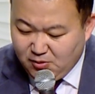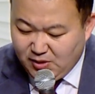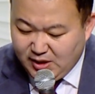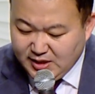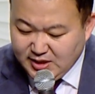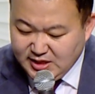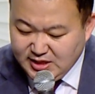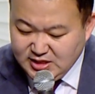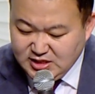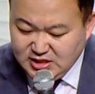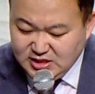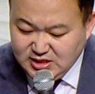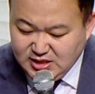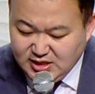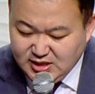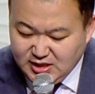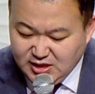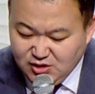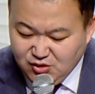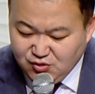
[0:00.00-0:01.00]
왕의
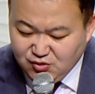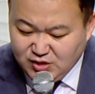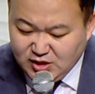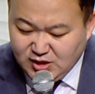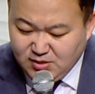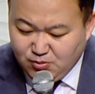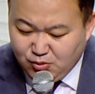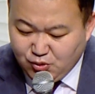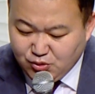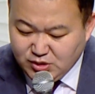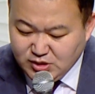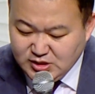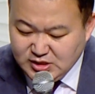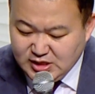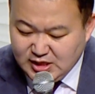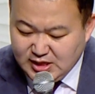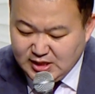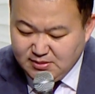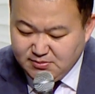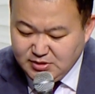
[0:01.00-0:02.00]
신하된 유다 모든
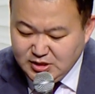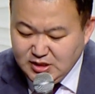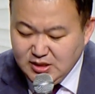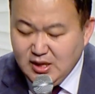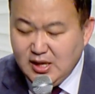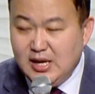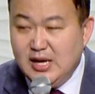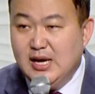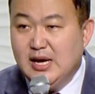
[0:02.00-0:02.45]
사람을